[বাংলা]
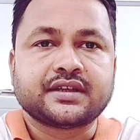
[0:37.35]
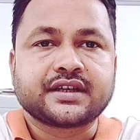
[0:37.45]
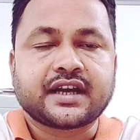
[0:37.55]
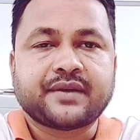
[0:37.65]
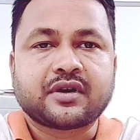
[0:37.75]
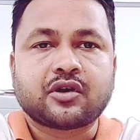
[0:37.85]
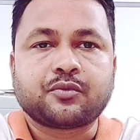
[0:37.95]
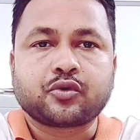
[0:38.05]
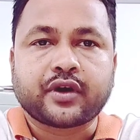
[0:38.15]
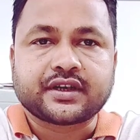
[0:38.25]
যেখানে আমরা
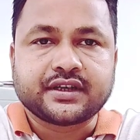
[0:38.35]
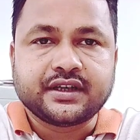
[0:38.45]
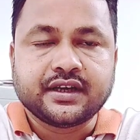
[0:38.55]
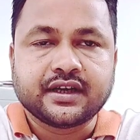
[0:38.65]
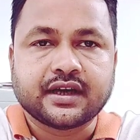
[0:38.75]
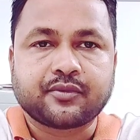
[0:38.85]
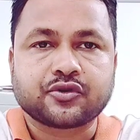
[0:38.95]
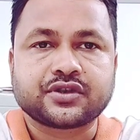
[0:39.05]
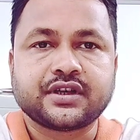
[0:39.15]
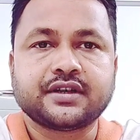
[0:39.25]
অল্প কয়েকটি
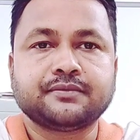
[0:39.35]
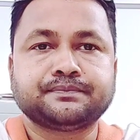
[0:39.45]
প্রশ্নের